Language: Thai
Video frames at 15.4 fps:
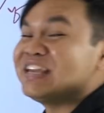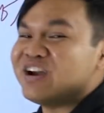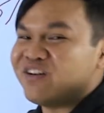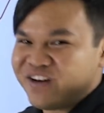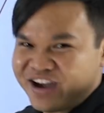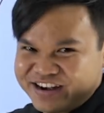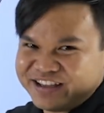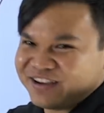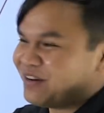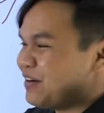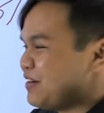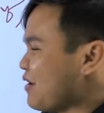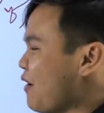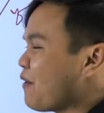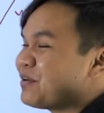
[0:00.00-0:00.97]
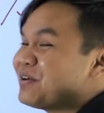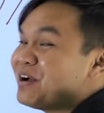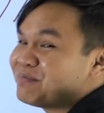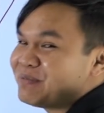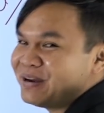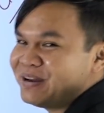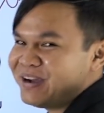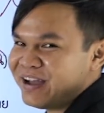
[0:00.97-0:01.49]
เกี่ยวอันนี้ก็นอก
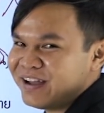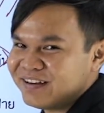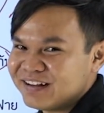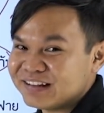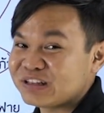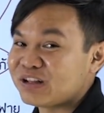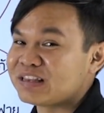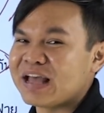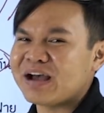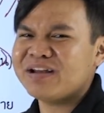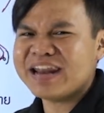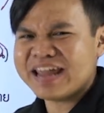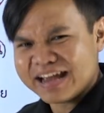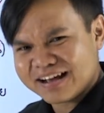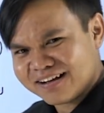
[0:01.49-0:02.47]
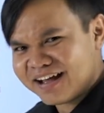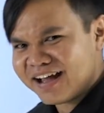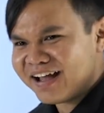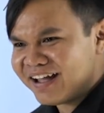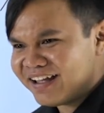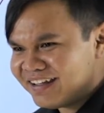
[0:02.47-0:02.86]
เรื่องไปเรื่อยนะต่อแตะก็เด็กไง